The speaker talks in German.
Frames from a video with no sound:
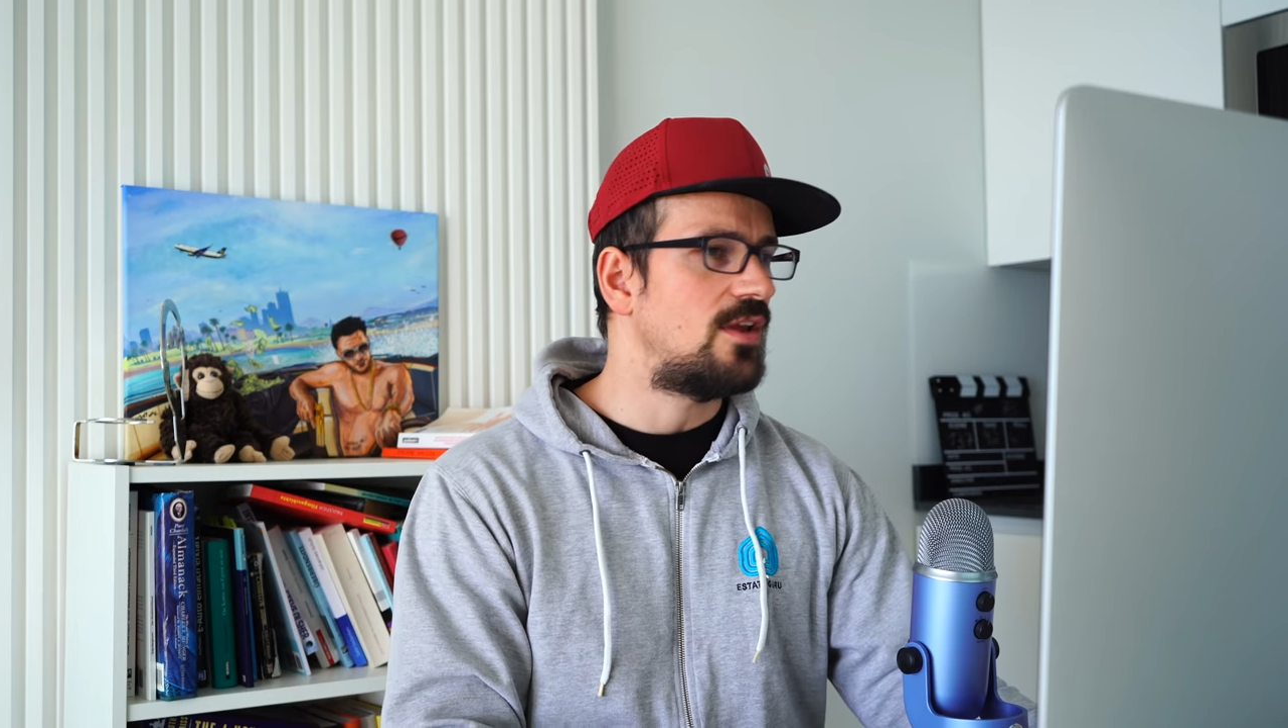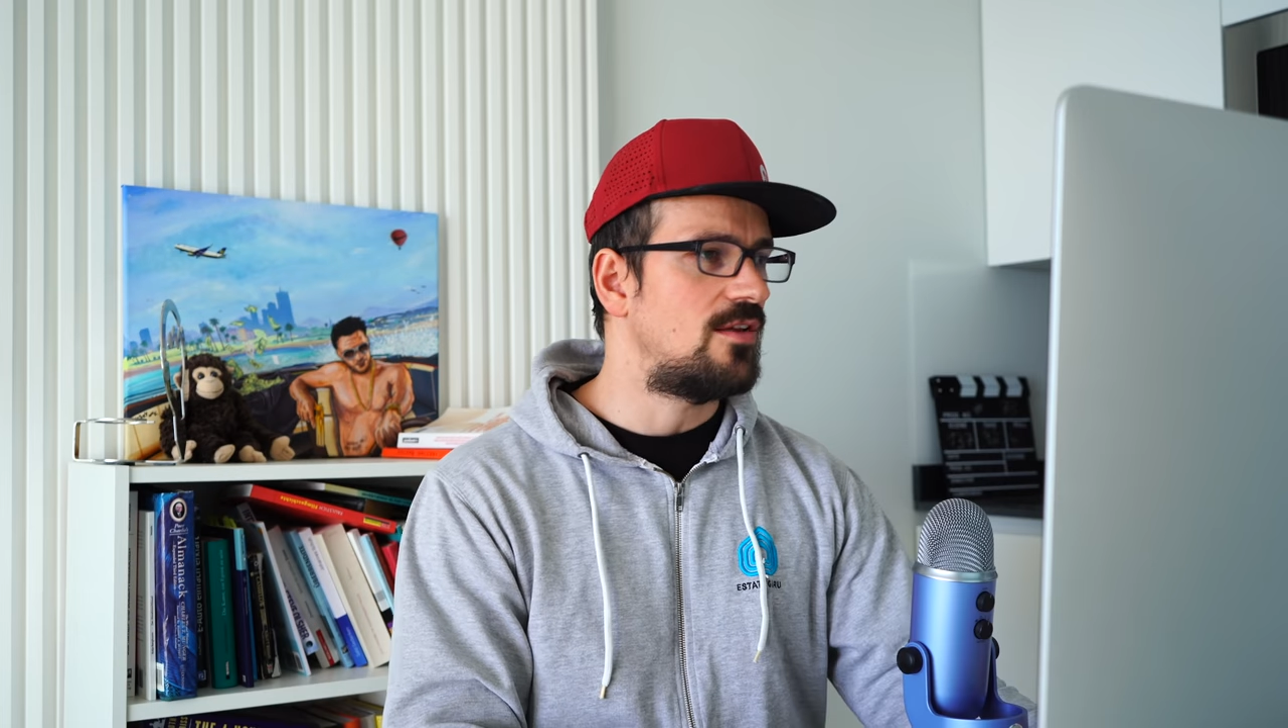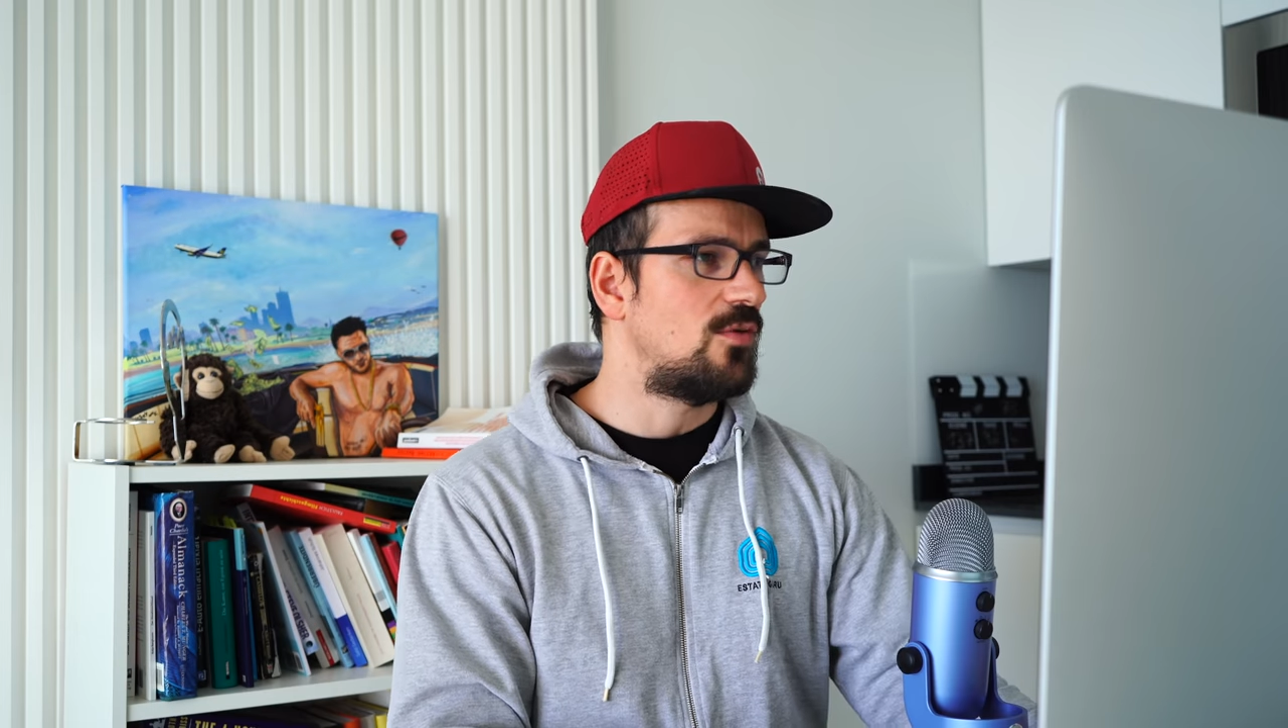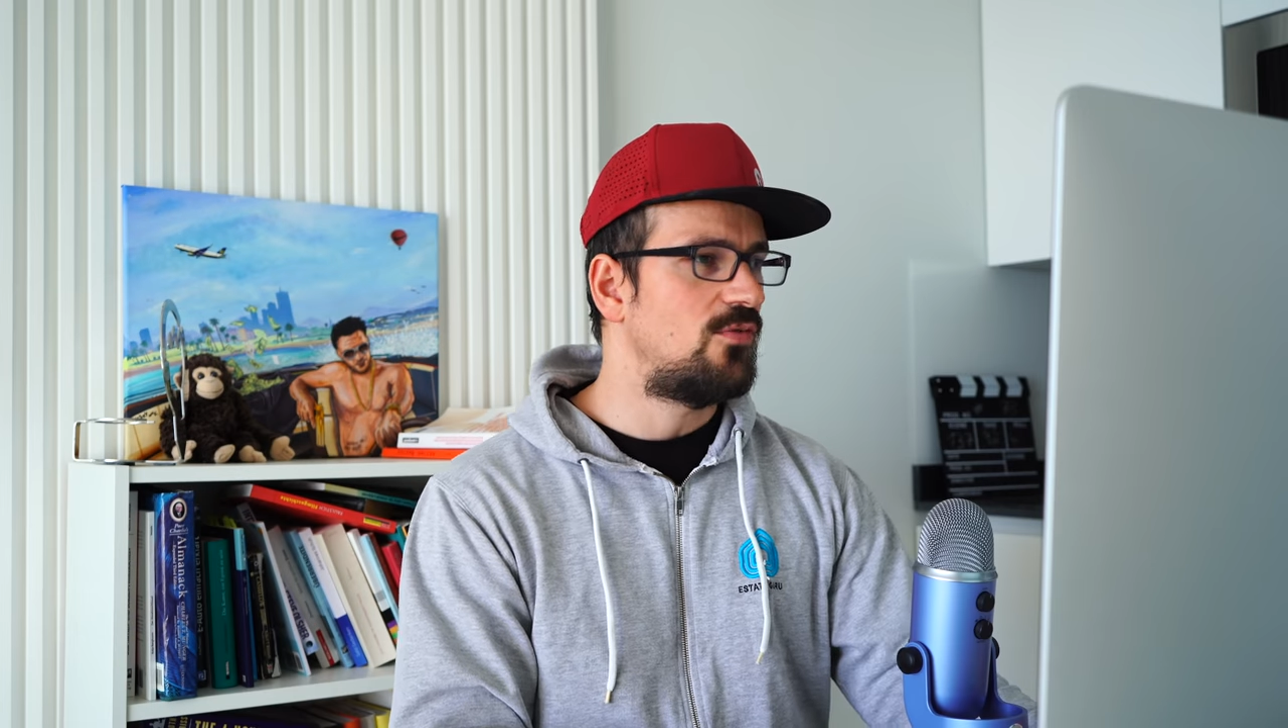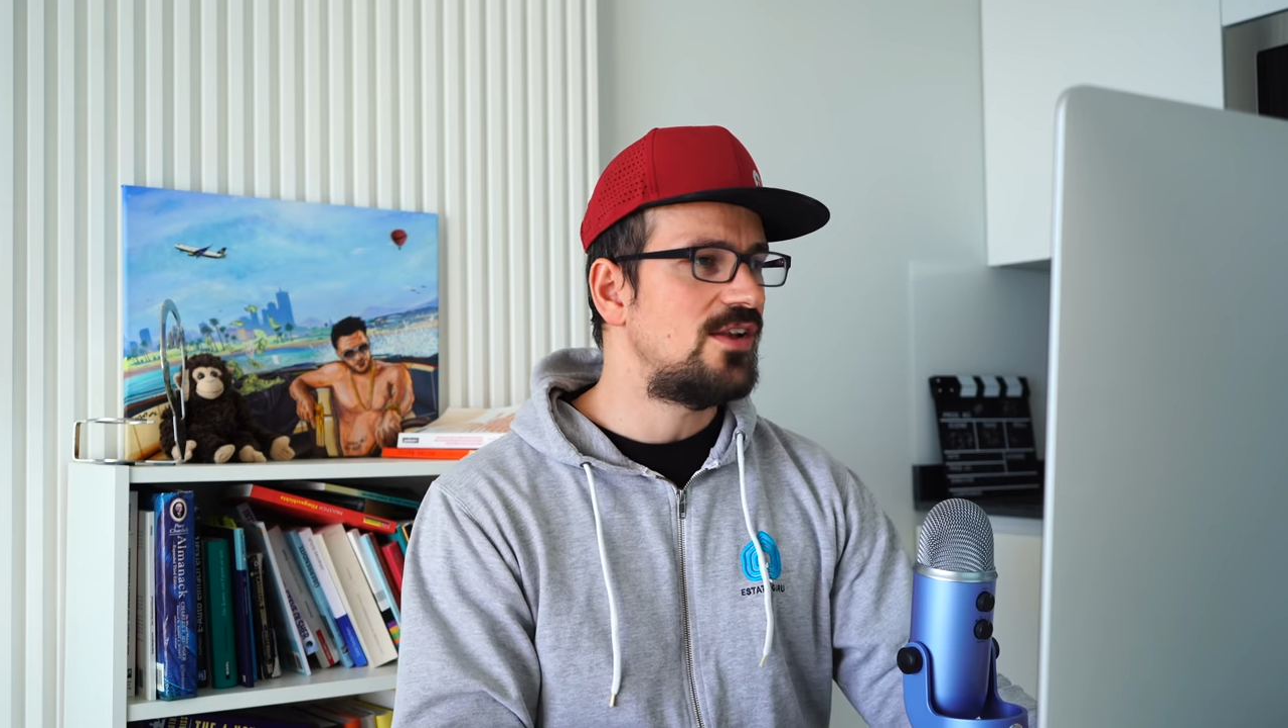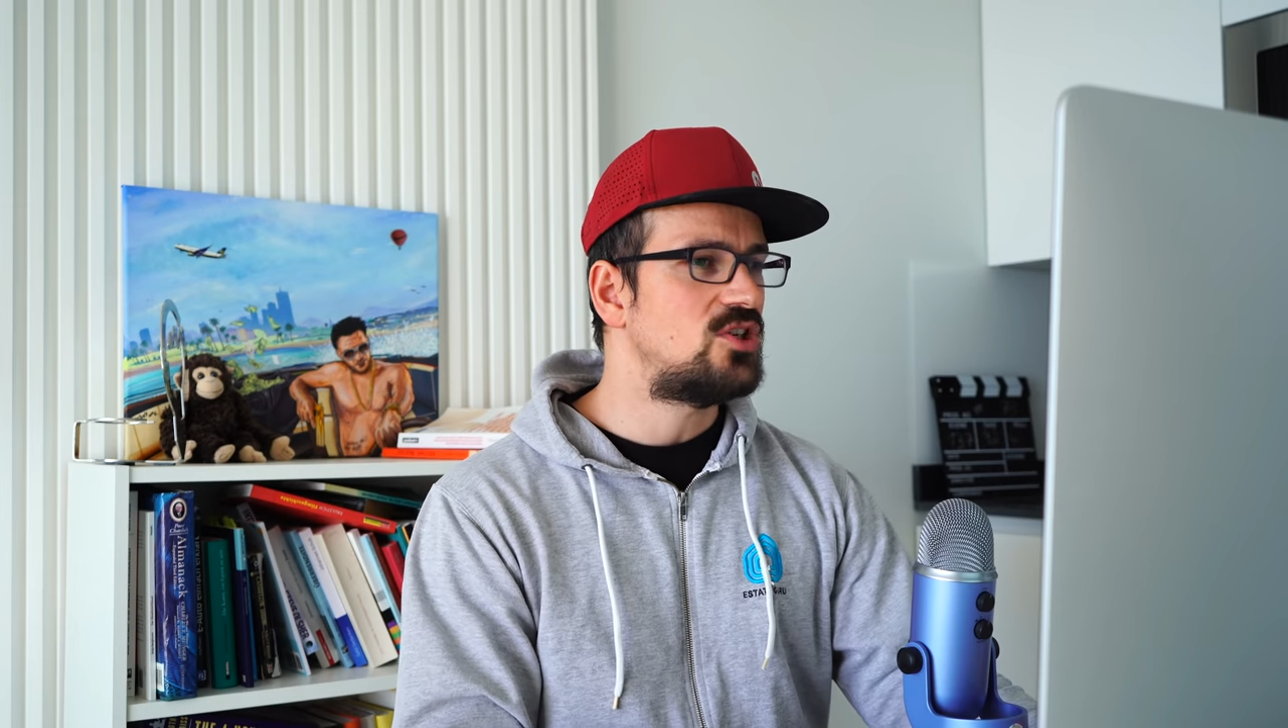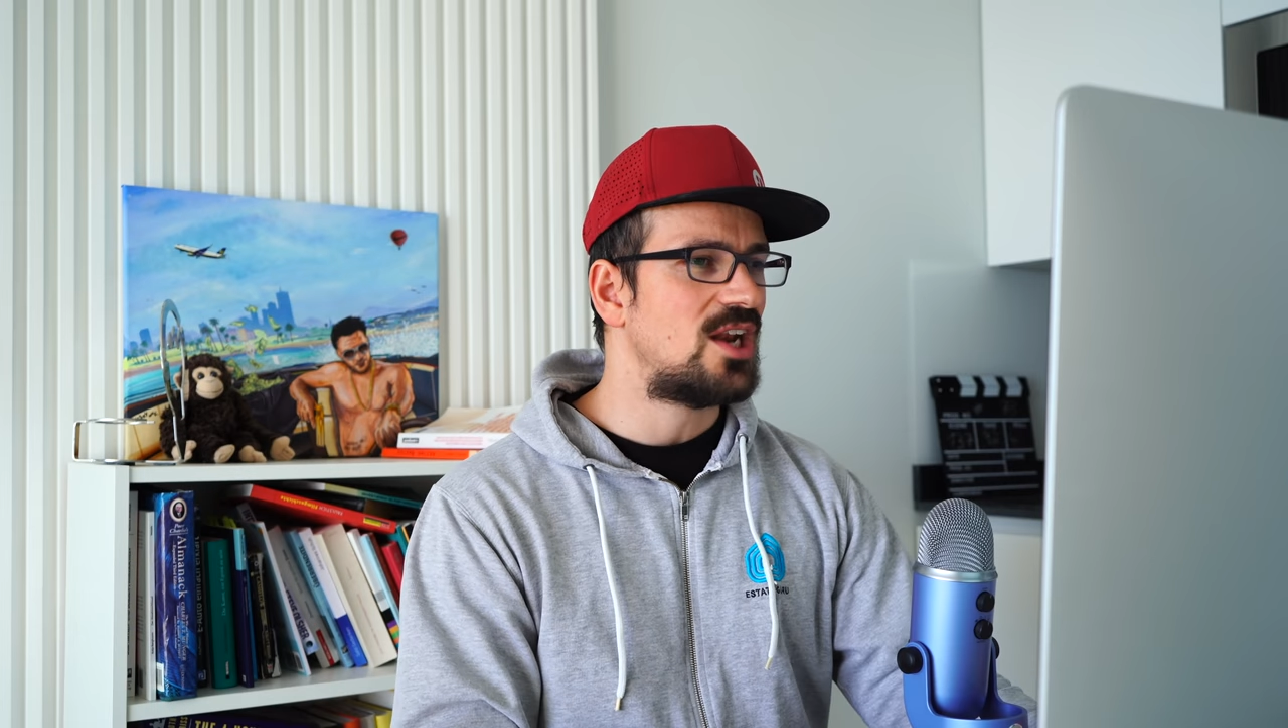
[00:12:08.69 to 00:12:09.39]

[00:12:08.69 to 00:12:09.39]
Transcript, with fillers: nicht so viel